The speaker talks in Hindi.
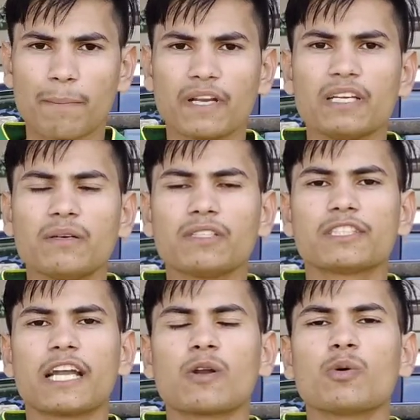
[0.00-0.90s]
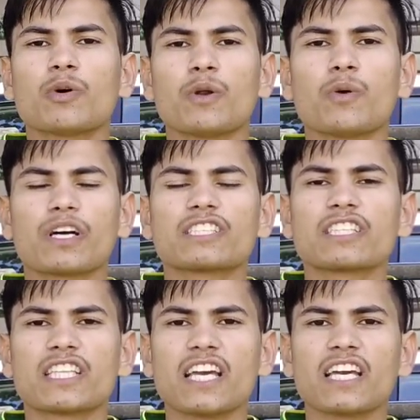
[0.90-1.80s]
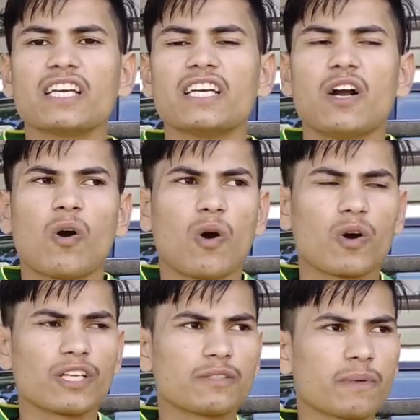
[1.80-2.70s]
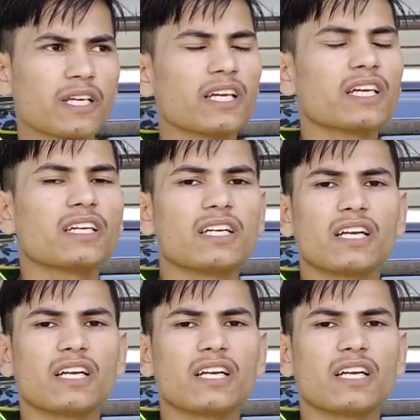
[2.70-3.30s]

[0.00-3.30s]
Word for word: अपने चैनल को ग्रो कर सकते हैं और इस पर